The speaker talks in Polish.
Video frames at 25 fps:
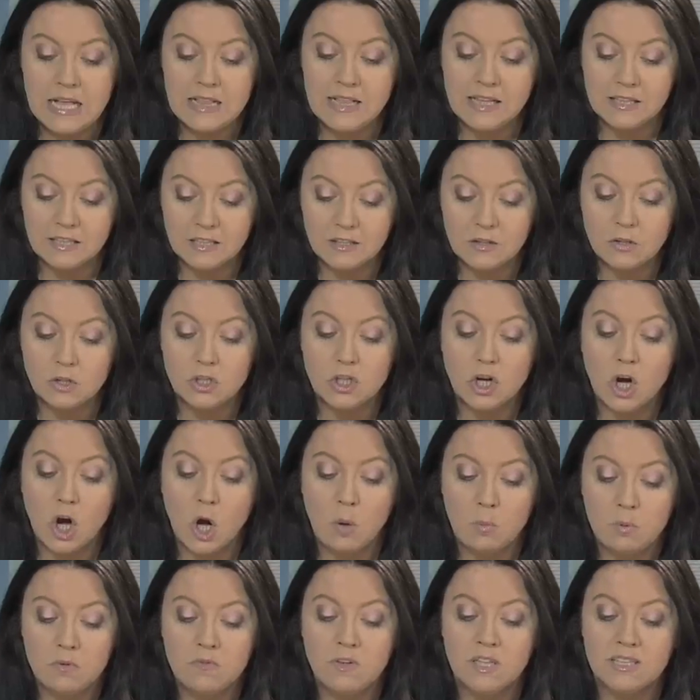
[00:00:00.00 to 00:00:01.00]
dlatego że
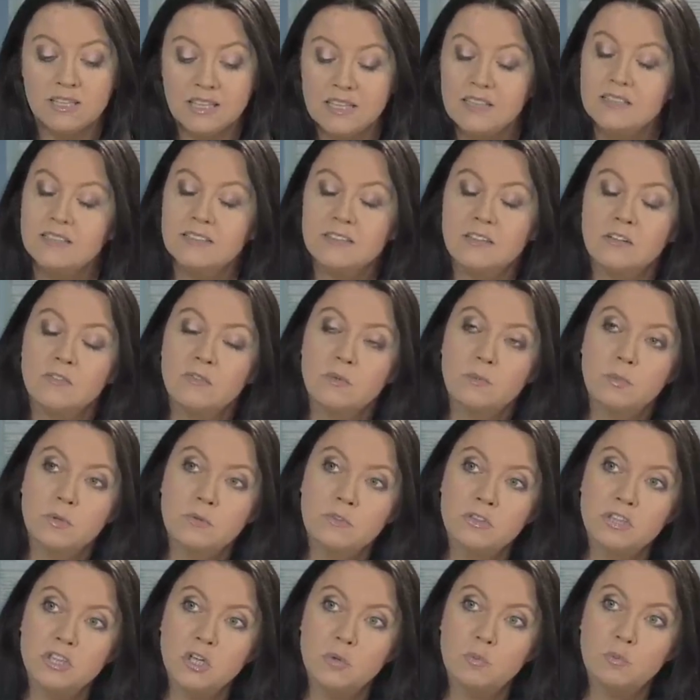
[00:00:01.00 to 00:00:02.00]
obywatelsko
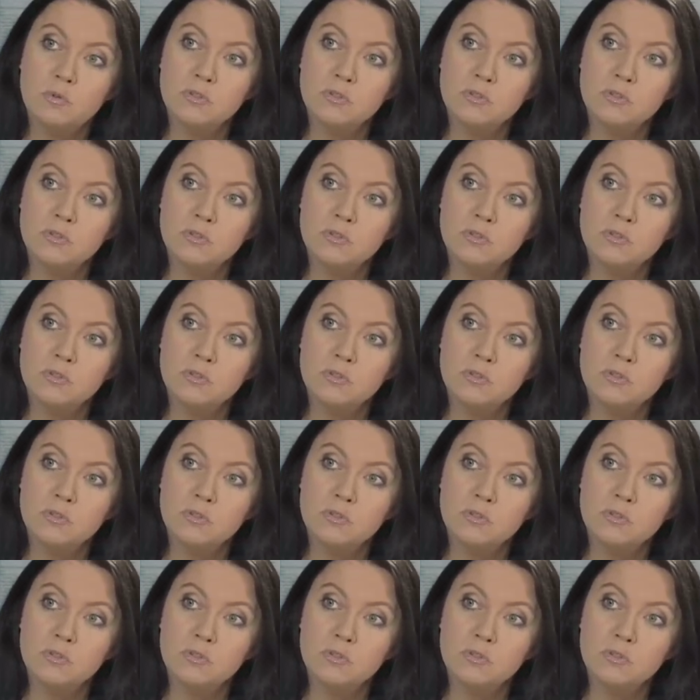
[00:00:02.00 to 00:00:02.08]
wypowiedział